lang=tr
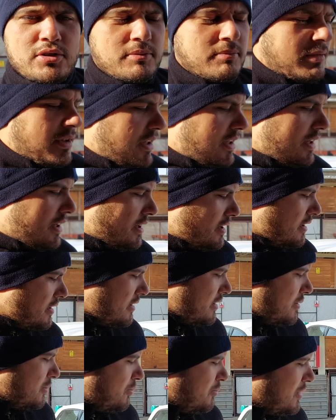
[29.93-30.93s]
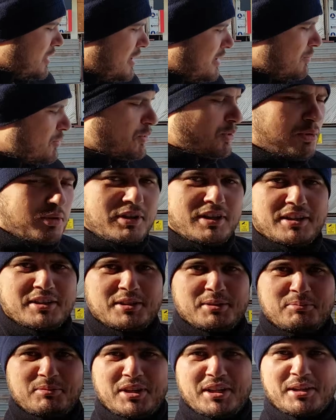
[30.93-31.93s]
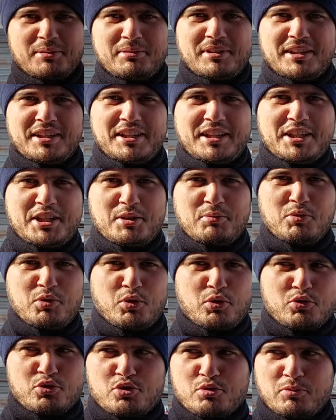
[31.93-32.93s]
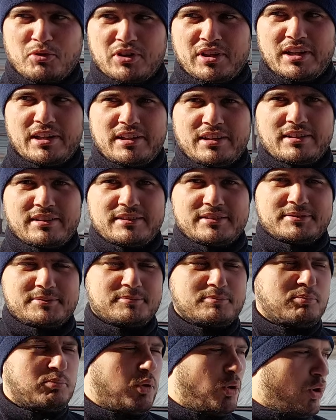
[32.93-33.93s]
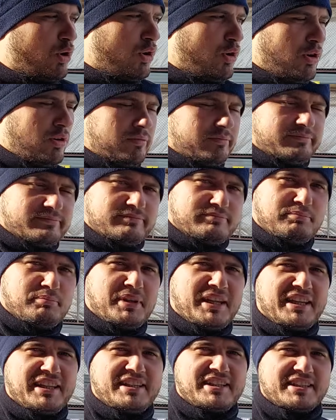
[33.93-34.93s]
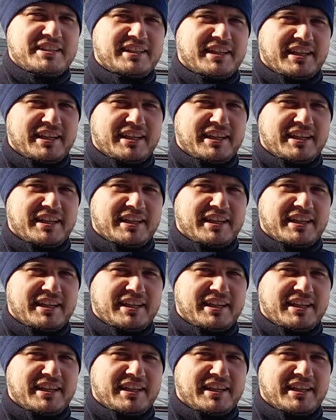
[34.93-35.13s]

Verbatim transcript: Şimdi benim kullandığım araba 2013 model Polo 1.2